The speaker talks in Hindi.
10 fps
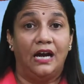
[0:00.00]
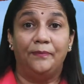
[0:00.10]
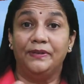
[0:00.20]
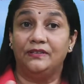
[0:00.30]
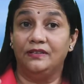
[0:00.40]

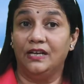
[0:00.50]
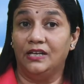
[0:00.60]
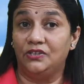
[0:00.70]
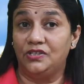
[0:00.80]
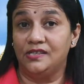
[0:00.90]
आप इतने
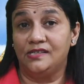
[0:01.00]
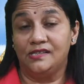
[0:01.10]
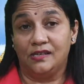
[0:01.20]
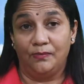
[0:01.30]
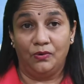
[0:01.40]
अच्छे से
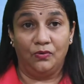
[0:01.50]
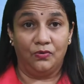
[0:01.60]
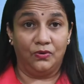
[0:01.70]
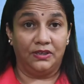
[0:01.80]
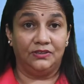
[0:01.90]
सब लोगों
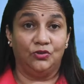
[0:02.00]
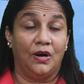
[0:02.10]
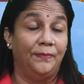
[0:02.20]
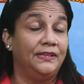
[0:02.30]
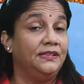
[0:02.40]
को रखते हो
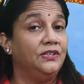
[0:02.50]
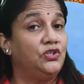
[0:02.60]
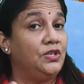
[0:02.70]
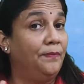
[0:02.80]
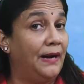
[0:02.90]
आप इतनी
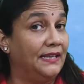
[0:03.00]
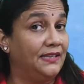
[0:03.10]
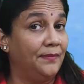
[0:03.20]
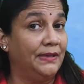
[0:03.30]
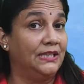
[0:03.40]
अच्छी
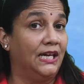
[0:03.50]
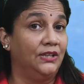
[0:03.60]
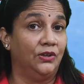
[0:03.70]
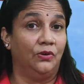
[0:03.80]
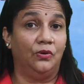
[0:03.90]
बातें
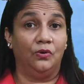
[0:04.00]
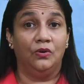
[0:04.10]
बताते हो